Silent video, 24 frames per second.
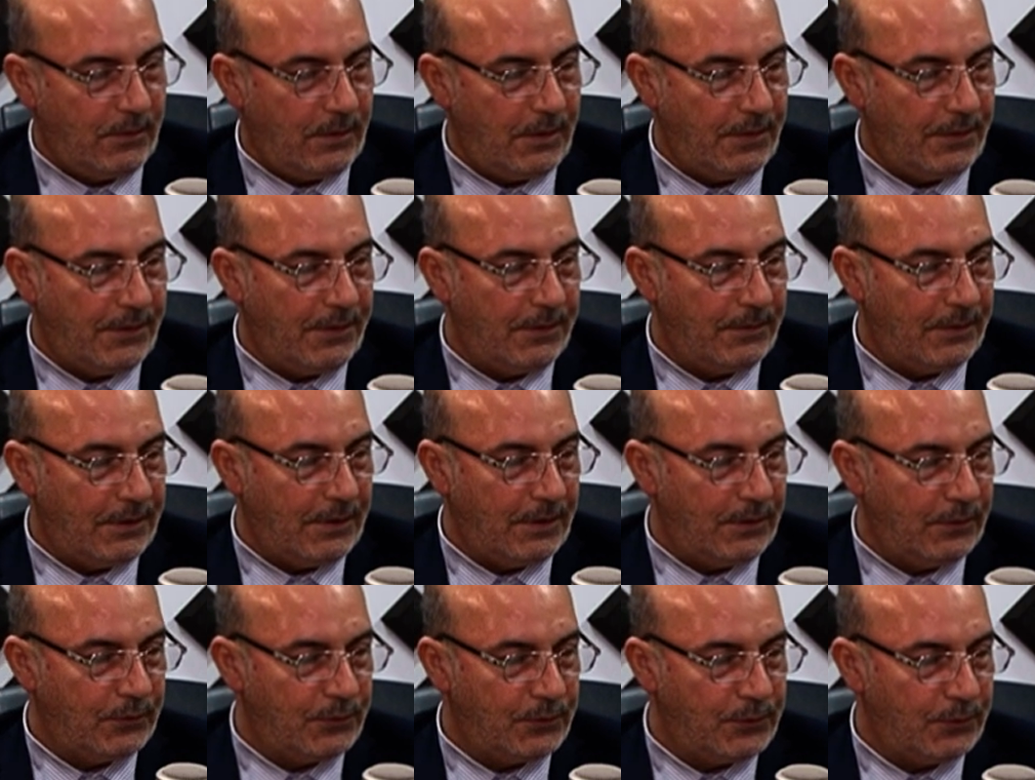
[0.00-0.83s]

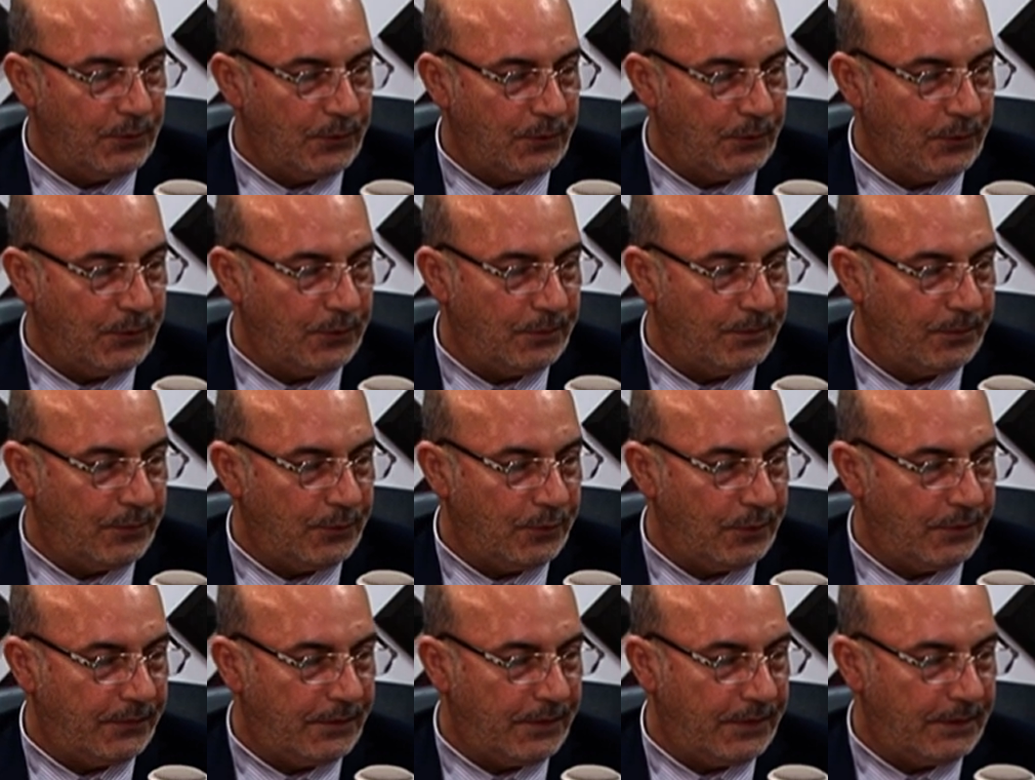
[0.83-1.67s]
وعظم أجوركم
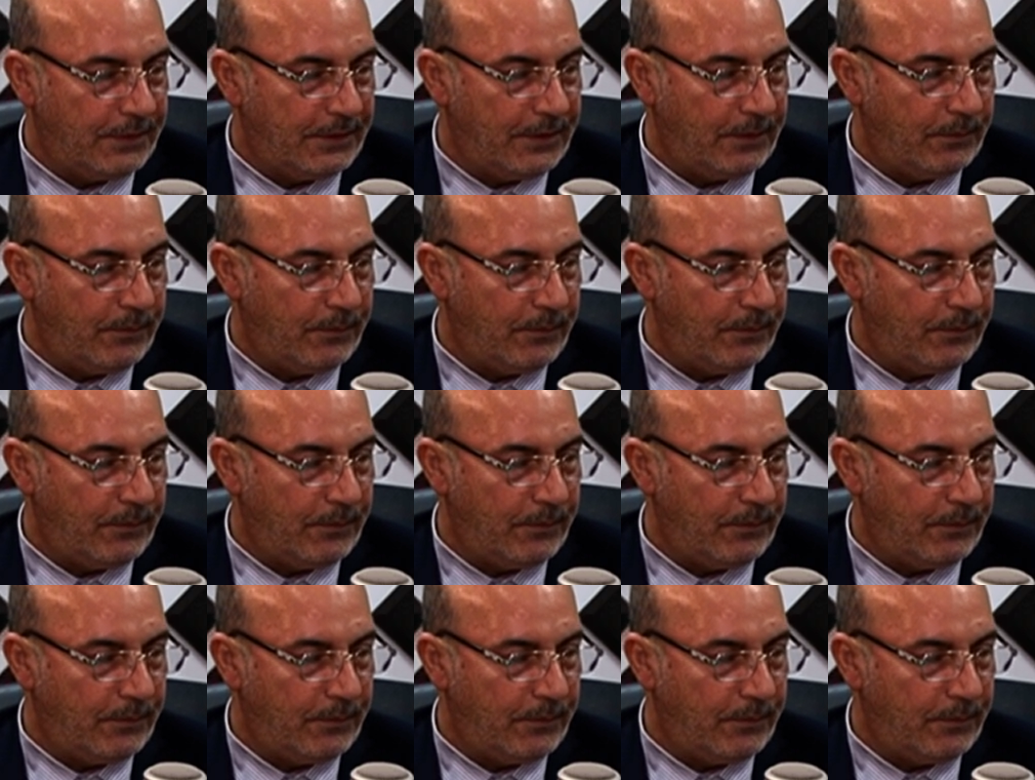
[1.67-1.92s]
بوفاة